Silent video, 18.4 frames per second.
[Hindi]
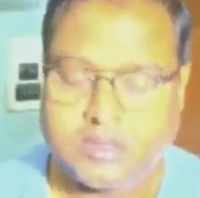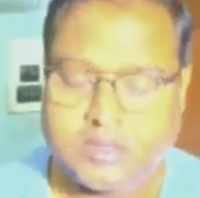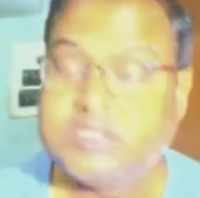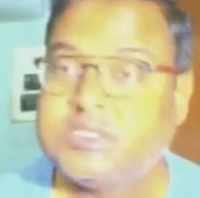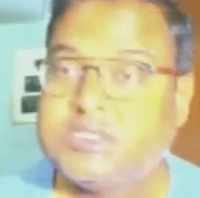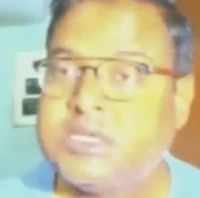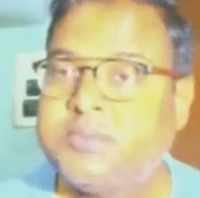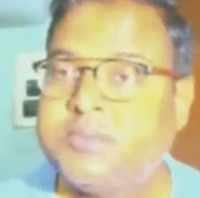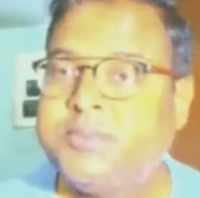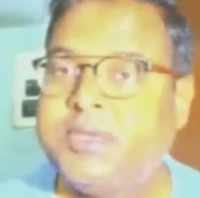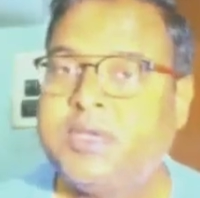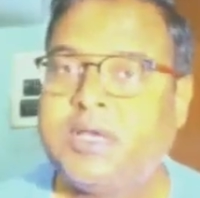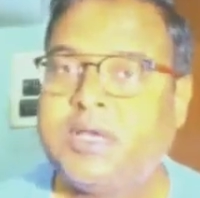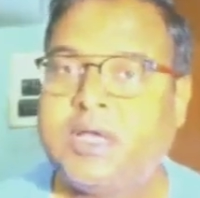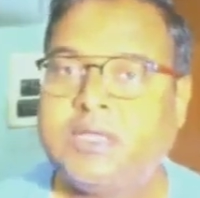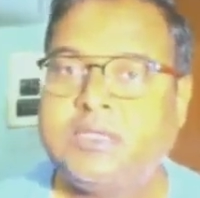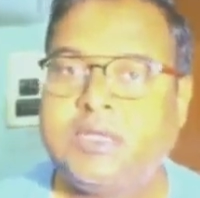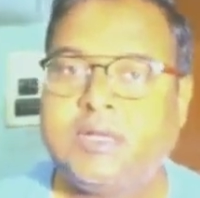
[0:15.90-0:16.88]
जैसे हमने
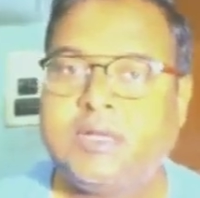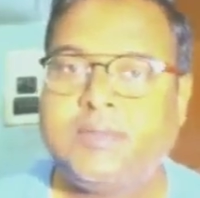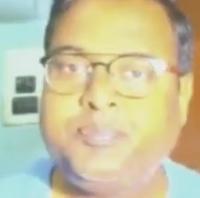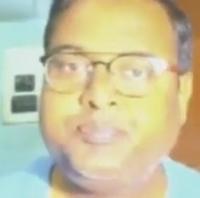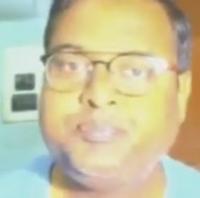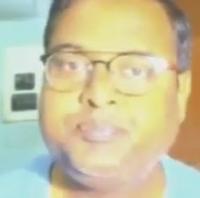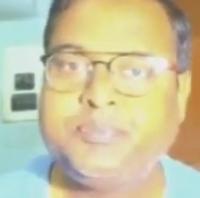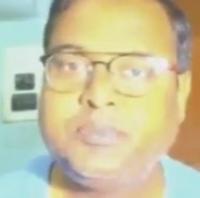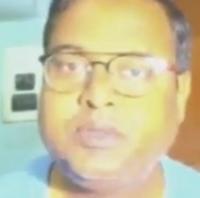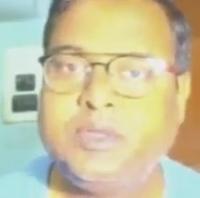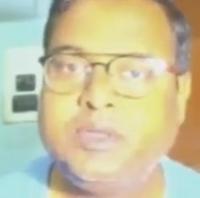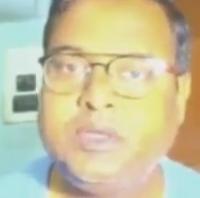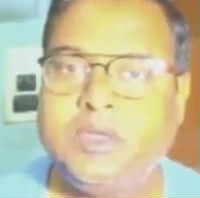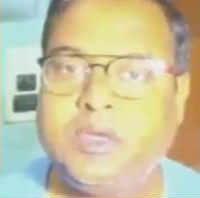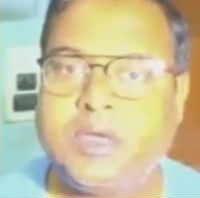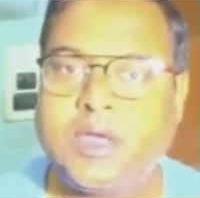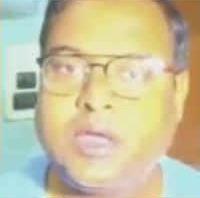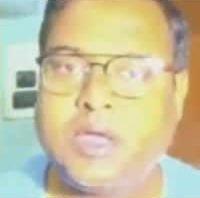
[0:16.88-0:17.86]
कहा था
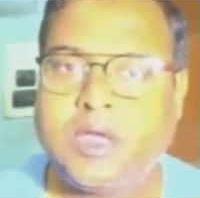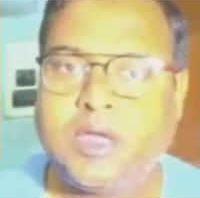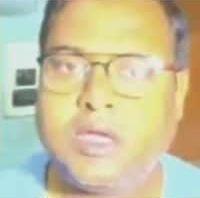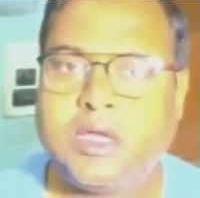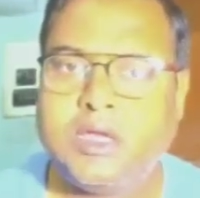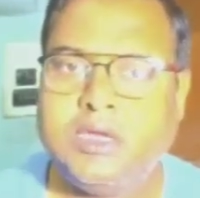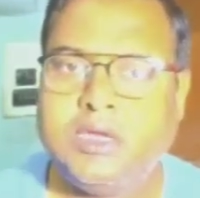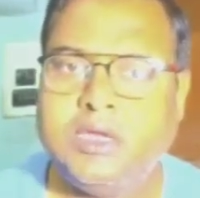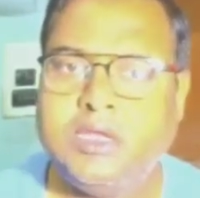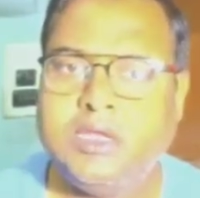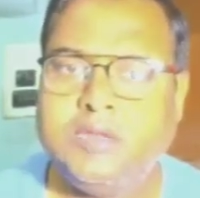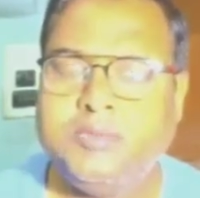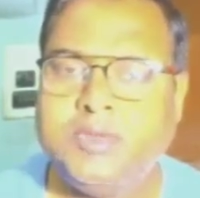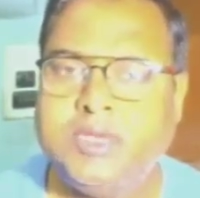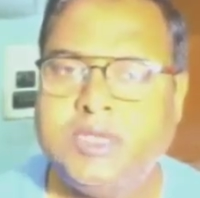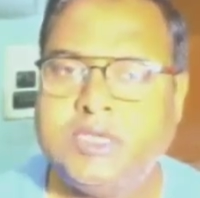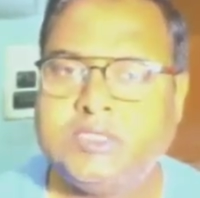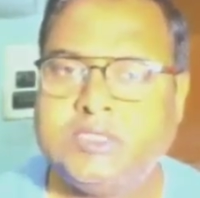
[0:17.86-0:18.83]
कि
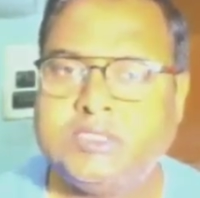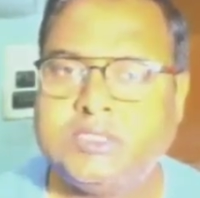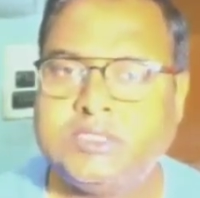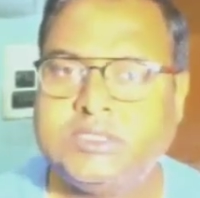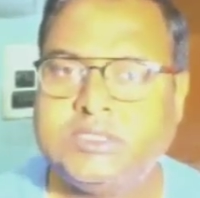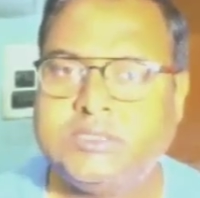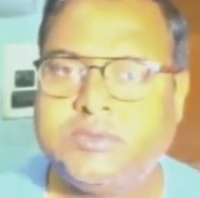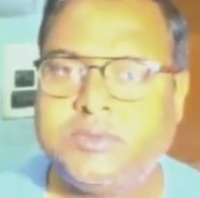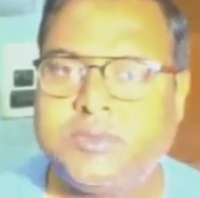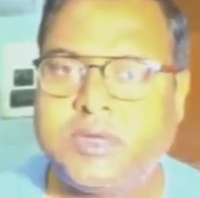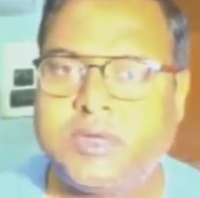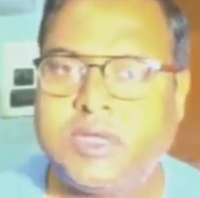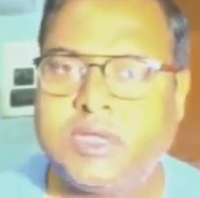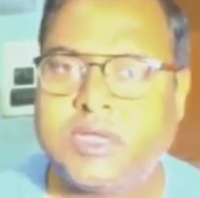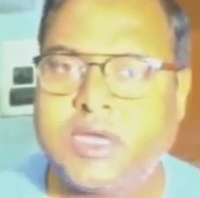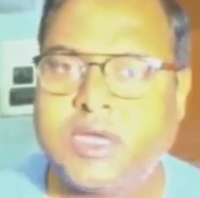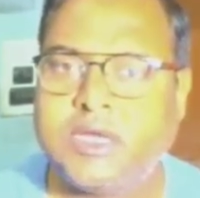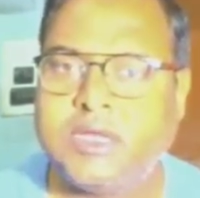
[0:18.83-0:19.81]
इलिमिनेशन जब हम
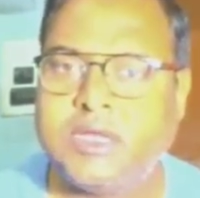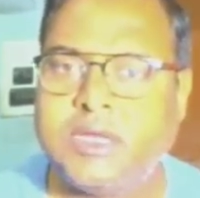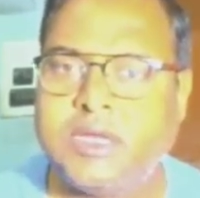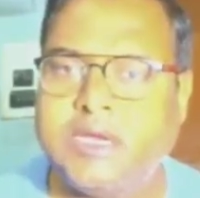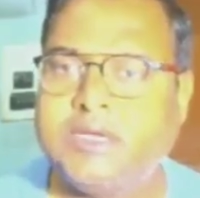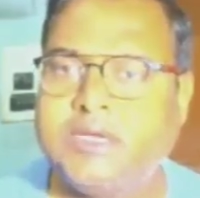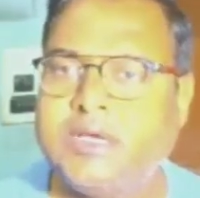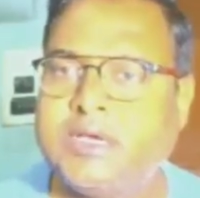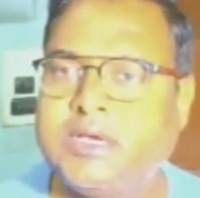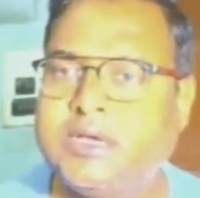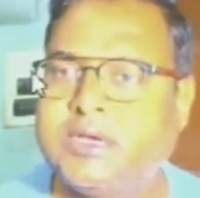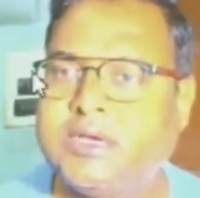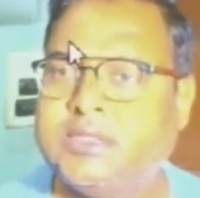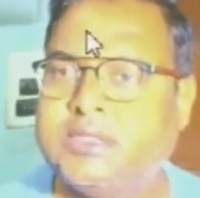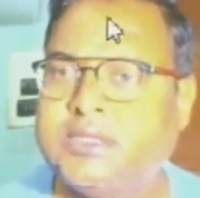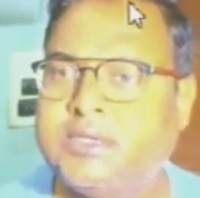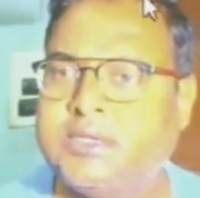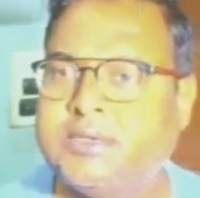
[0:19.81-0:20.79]
अल्काइल हैलाइड का
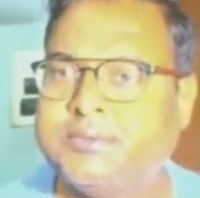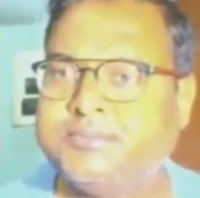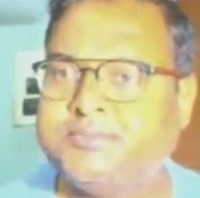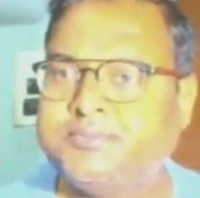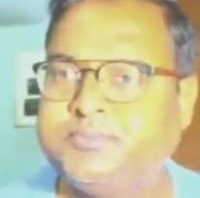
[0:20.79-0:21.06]
करते हैं